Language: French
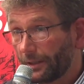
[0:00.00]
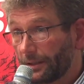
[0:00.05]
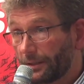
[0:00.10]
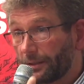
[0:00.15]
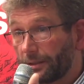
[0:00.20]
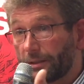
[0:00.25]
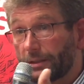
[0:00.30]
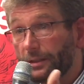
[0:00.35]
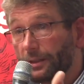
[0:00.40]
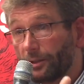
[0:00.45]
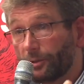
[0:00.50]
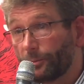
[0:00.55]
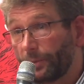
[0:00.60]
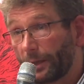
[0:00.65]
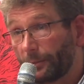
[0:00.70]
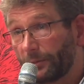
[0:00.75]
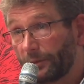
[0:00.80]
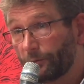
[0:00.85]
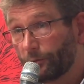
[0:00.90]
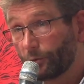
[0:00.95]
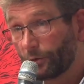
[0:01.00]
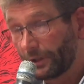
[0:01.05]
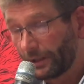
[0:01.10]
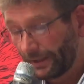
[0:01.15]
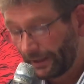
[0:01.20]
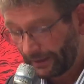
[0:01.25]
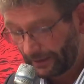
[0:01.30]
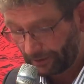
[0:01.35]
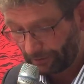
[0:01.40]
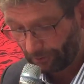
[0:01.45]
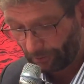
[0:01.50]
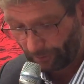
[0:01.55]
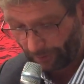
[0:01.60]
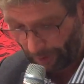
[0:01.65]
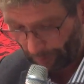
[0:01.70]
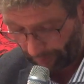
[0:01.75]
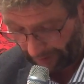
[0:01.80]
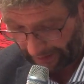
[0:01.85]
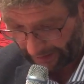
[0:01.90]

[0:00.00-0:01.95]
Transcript: Si euh, parmi vous, il y en a qui sont du milieu